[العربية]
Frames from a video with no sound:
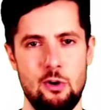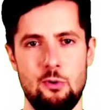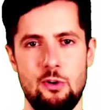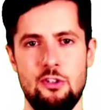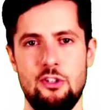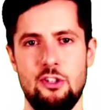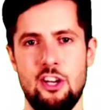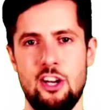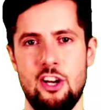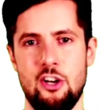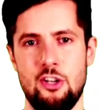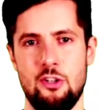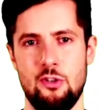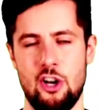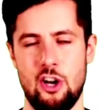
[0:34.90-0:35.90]
وجه
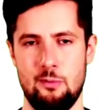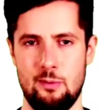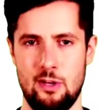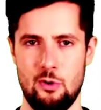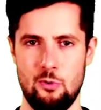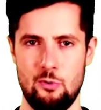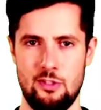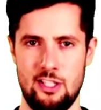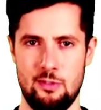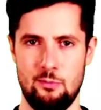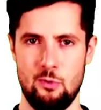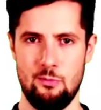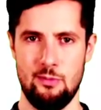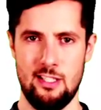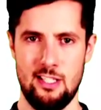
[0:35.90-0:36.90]
خطابه
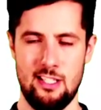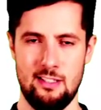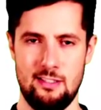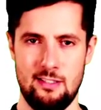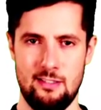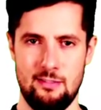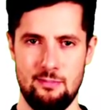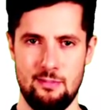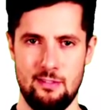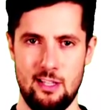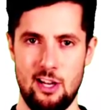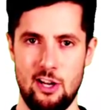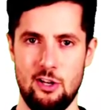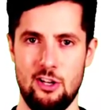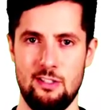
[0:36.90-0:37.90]
للمؤمنين
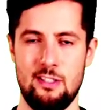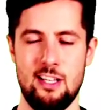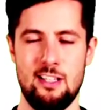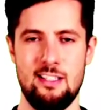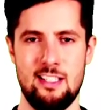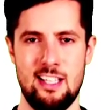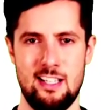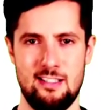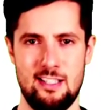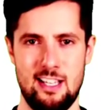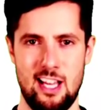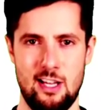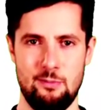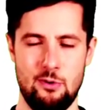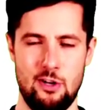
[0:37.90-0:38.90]
وذلك لأن
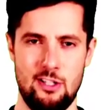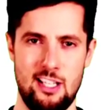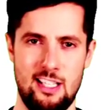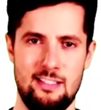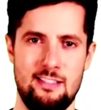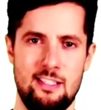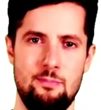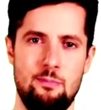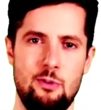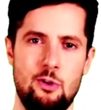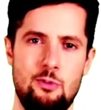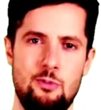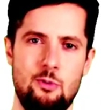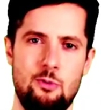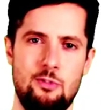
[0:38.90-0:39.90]
العبرة ليست
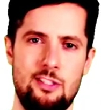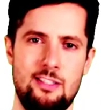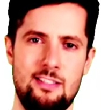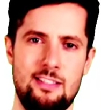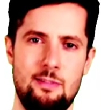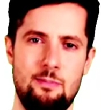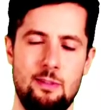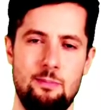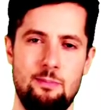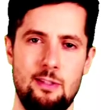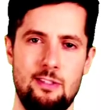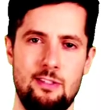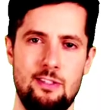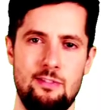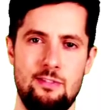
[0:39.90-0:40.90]
بخصوص السبب
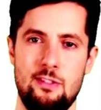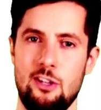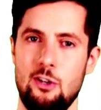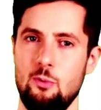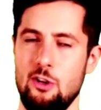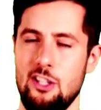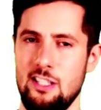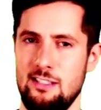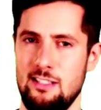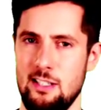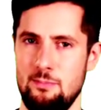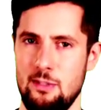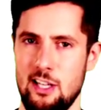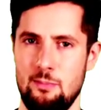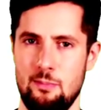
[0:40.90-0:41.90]

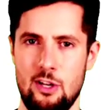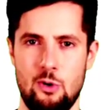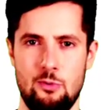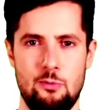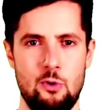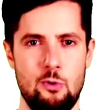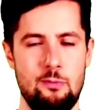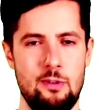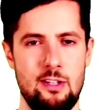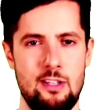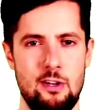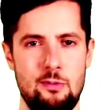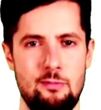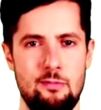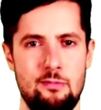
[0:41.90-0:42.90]
وإنما بعموم
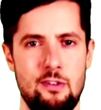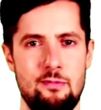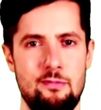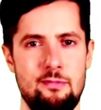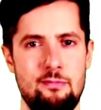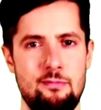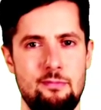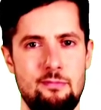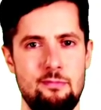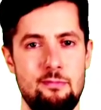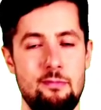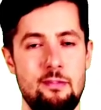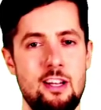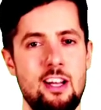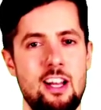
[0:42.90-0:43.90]
اللفظ
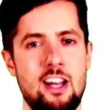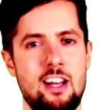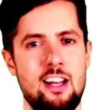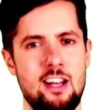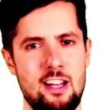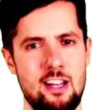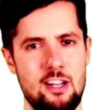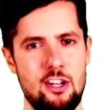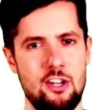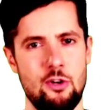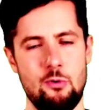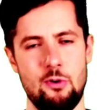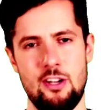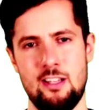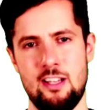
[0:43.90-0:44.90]
يا
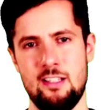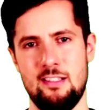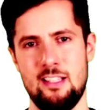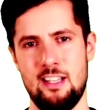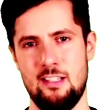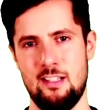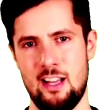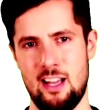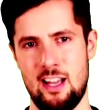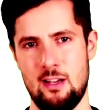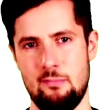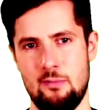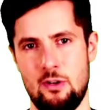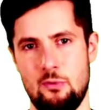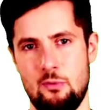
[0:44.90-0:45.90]
أيها الذين
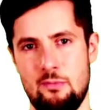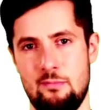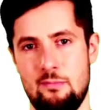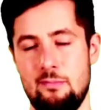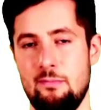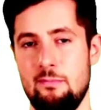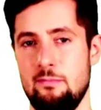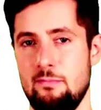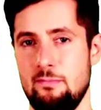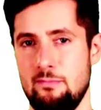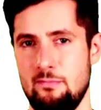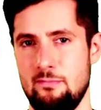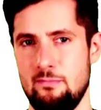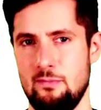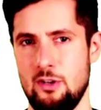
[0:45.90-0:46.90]
آمنوا
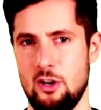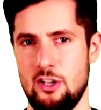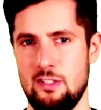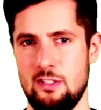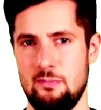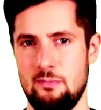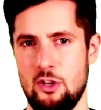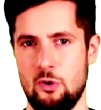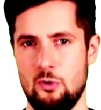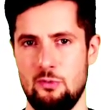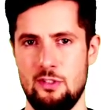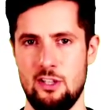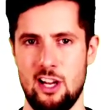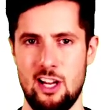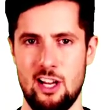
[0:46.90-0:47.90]
وصدقوا
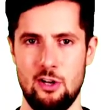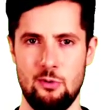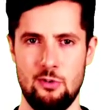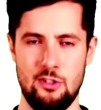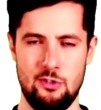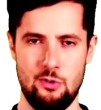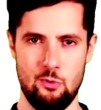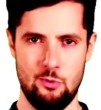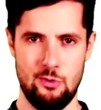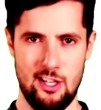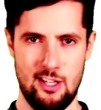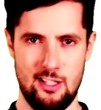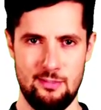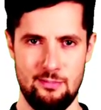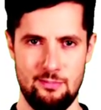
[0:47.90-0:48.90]
الله
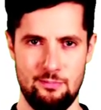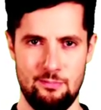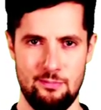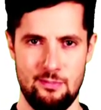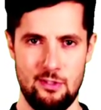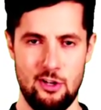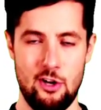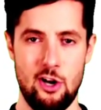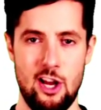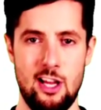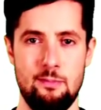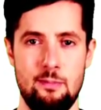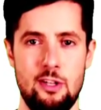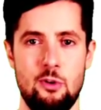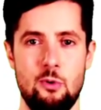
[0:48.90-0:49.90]
ورسوله
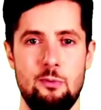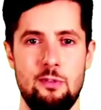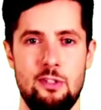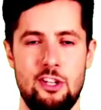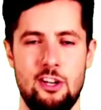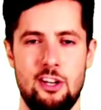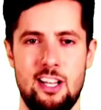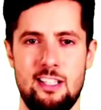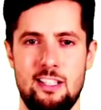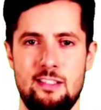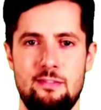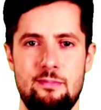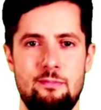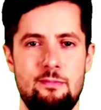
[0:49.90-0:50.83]
وعملوا بشرعه